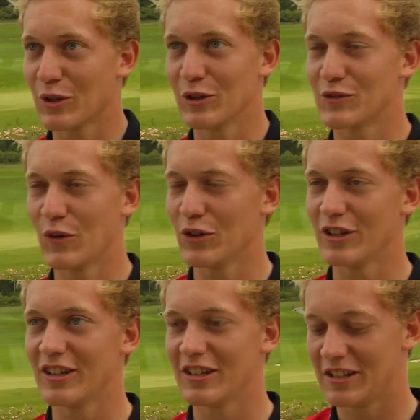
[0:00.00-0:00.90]
tolles
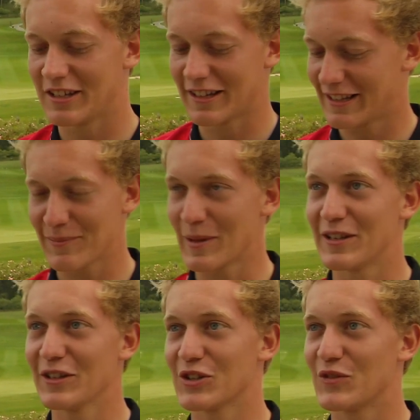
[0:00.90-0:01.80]
Wochenende hier. Das hat mir
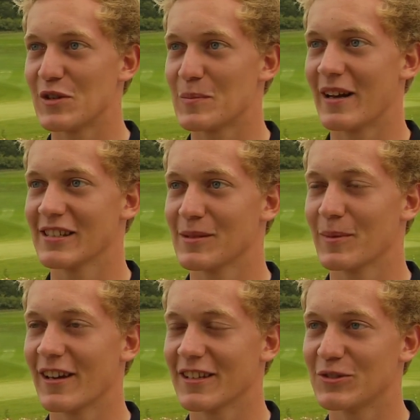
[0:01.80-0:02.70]
tierisch viel Spaß
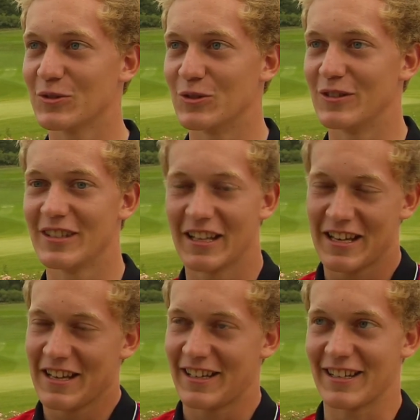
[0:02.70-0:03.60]
gebracht und
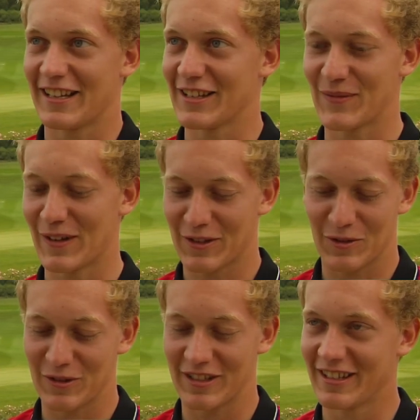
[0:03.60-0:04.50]
das Ass war
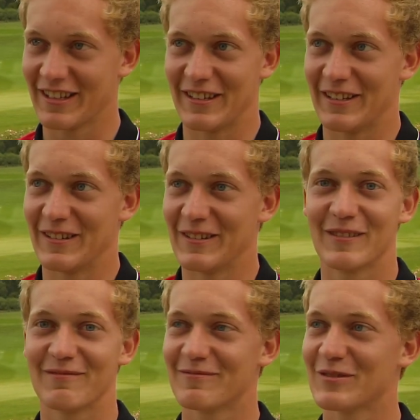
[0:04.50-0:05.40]
natürlich äh,
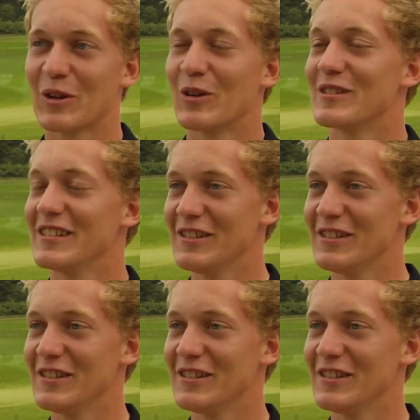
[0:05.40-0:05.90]
tolles